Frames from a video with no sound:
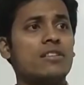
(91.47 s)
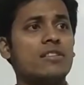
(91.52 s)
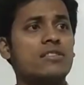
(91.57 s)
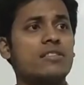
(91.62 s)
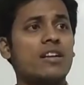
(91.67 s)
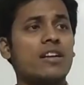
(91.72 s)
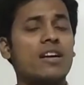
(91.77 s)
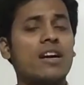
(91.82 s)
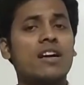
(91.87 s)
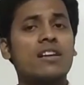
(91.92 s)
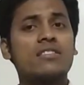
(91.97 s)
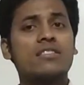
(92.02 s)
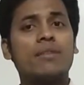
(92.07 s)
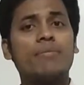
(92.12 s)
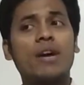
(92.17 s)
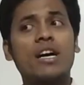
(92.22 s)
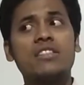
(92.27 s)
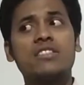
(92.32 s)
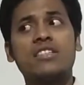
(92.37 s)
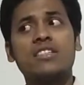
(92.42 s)
सरकार
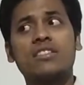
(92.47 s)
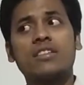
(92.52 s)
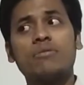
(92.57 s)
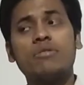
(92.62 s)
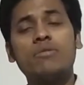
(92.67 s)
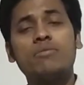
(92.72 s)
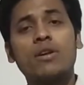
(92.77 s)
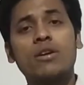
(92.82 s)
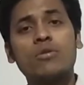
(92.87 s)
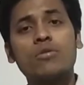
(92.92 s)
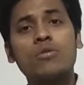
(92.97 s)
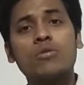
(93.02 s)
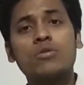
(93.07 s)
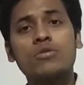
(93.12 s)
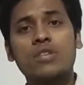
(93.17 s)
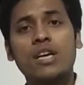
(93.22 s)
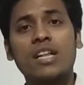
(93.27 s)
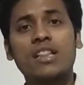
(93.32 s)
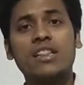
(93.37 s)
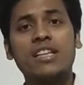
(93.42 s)
समाज के सभी वर्गों
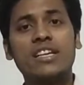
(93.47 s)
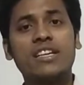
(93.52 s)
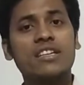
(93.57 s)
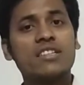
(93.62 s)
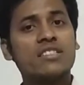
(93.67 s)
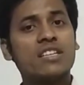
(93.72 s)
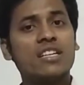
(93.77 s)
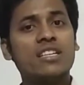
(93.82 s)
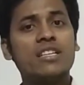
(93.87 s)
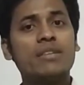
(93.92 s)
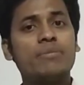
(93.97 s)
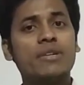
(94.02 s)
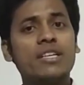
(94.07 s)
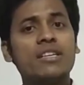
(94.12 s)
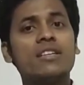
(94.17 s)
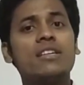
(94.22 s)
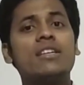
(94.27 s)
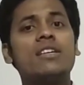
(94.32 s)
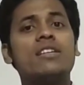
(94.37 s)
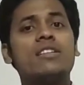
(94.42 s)
को साथ लेकर चलने
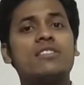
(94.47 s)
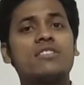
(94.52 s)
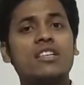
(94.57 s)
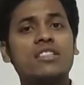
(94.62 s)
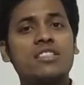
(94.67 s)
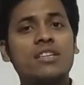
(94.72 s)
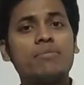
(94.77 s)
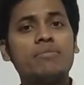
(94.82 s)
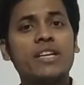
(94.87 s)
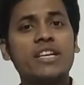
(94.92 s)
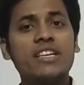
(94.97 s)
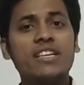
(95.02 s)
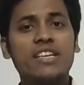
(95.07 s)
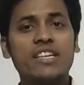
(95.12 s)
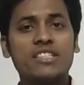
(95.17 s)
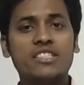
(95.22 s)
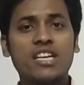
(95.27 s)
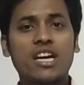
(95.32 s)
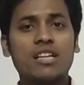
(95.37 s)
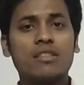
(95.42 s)
में सक्षम नहीं
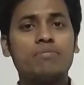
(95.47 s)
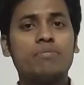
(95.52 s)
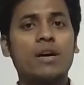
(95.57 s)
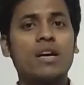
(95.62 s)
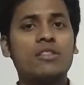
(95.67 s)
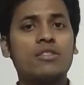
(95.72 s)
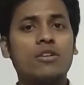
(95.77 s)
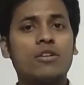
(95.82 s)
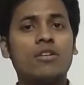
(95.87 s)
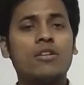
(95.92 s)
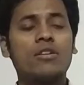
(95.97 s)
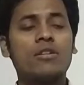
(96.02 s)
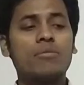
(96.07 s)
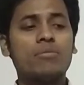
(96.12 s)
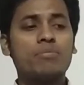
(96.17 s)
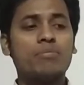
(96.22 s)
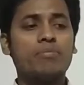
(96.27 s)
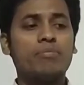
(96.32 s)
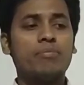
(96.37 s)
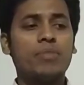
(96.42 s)
है जात पात और
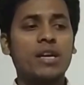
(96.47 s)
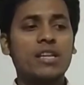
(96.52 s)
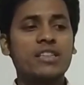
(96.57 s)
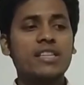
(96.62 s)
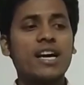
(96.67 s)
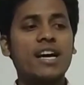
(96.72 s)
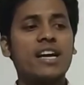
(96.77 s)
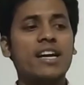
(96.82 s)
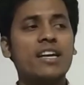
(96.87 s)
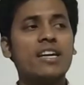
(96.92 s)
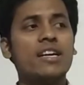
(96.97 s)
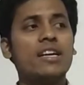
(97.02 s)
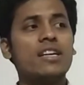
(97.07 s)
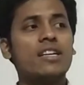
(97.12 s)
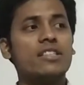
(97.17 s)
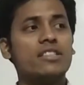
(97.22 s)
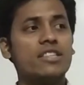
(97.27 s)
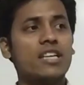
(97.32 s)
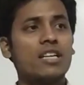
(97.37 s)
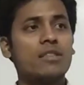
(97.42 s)
बढ़ता है
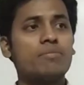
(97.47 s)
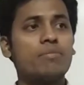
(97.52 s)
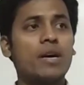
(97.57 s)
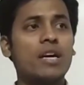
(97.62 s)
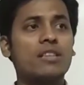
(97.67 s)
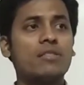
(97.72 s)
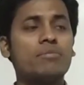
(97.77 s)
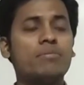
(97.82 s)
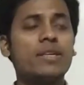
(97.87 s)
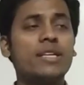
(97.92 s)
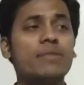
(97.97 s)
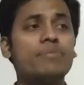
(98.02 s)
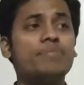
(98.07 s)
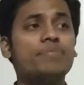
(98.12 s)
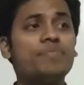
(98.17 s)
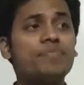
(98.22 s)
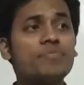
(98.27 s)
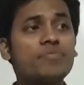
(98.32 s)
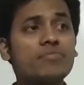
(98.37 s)
जात पात में